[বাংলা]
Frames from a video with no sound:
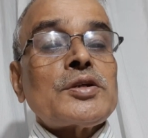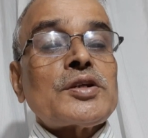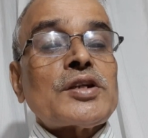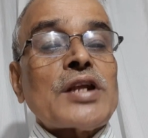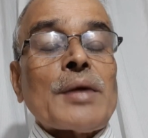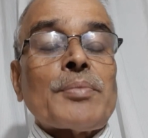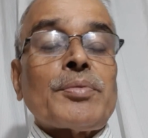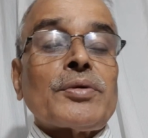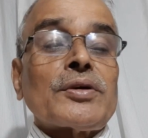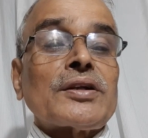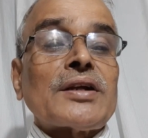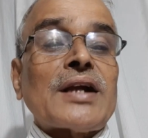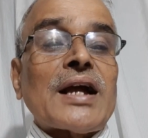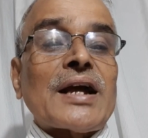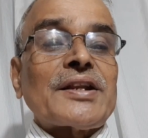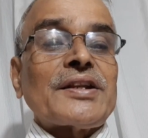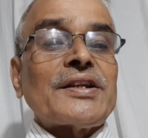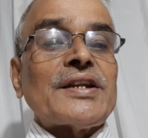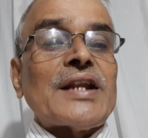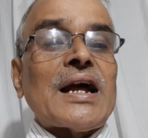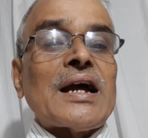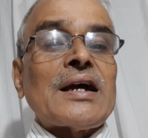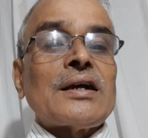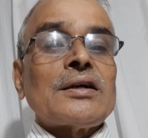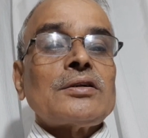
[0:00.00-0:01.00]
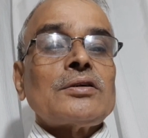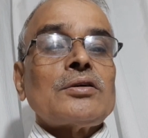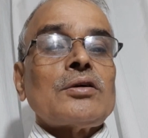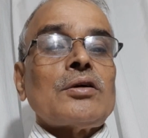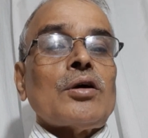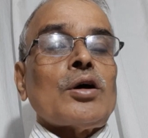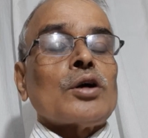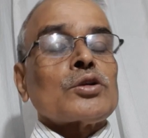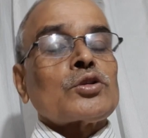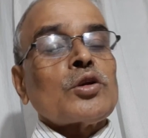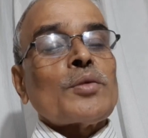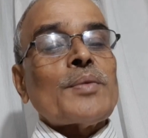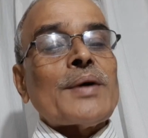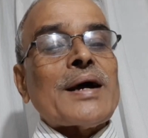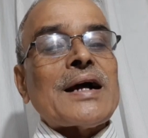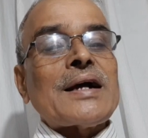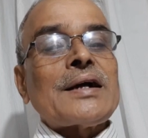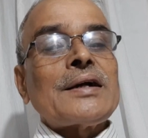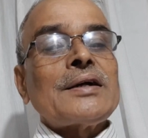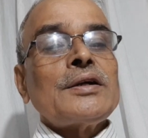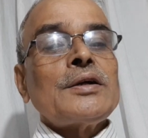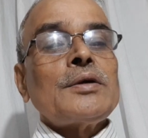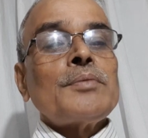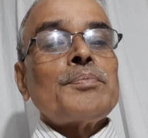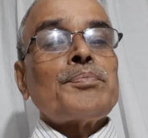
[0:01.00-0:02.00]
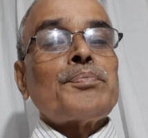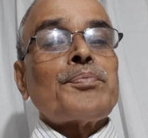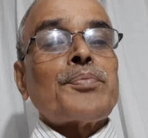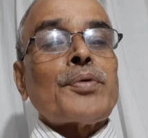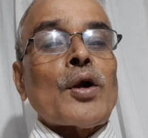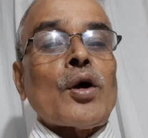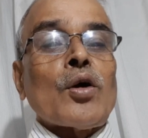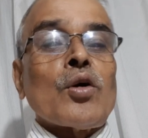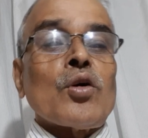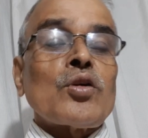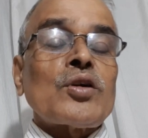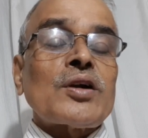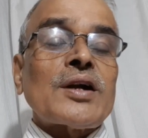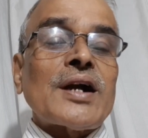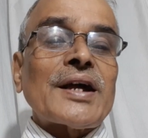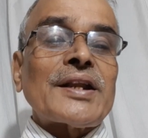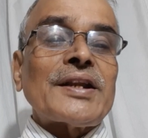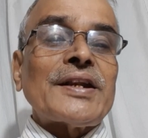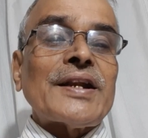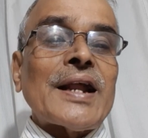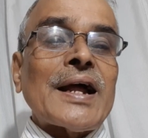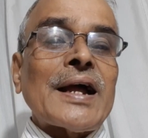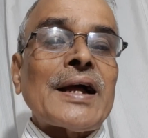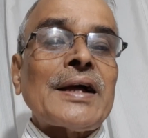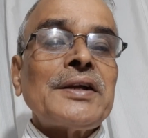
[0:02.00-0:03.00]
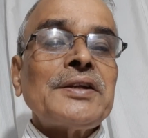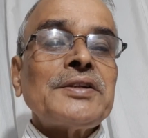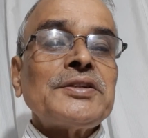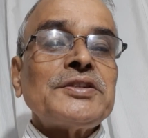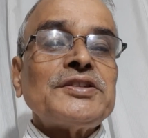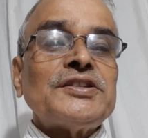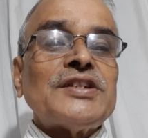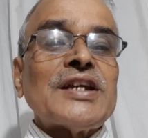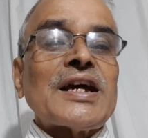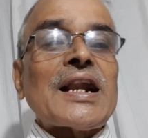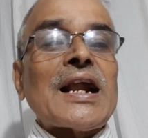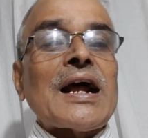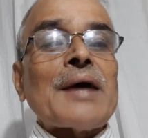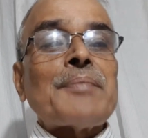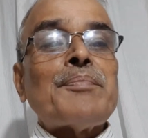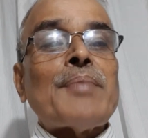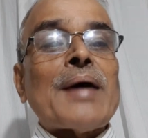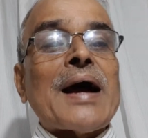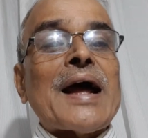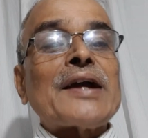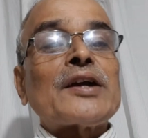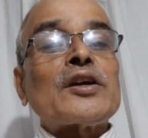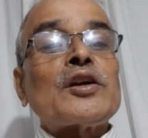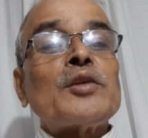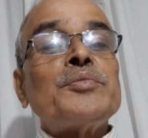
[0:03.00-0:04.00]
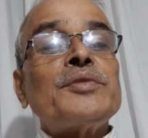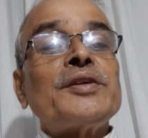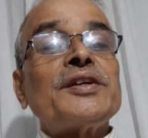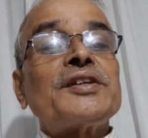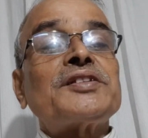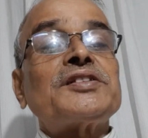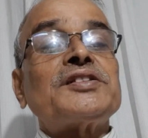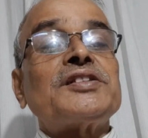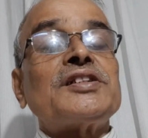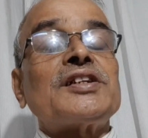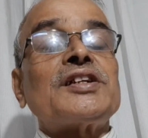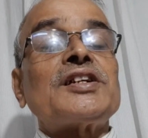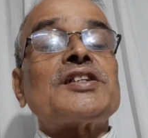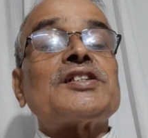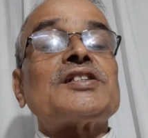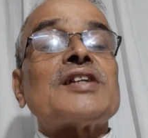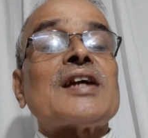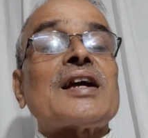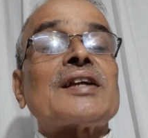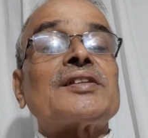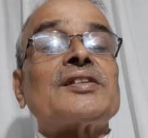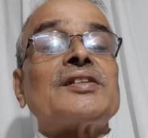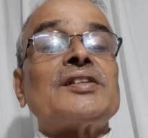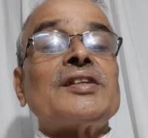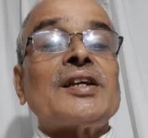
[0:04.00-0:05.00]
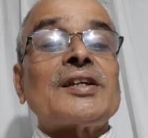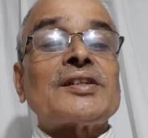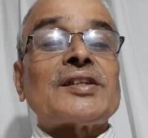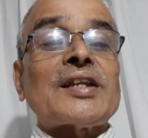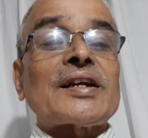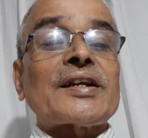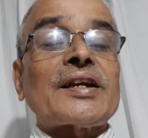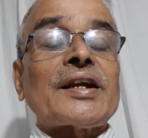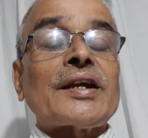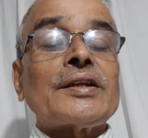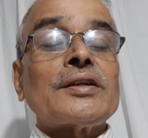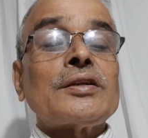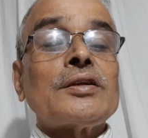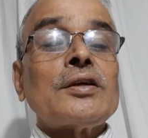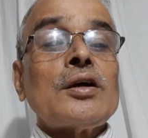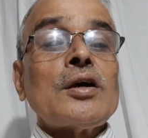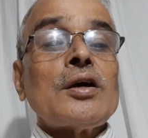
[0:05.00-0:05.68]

সেবনকারীরা অথবা প্রয়োগকারীরা যারা বায়োকেমিক চিকিৎসা দিয়ে থাকেন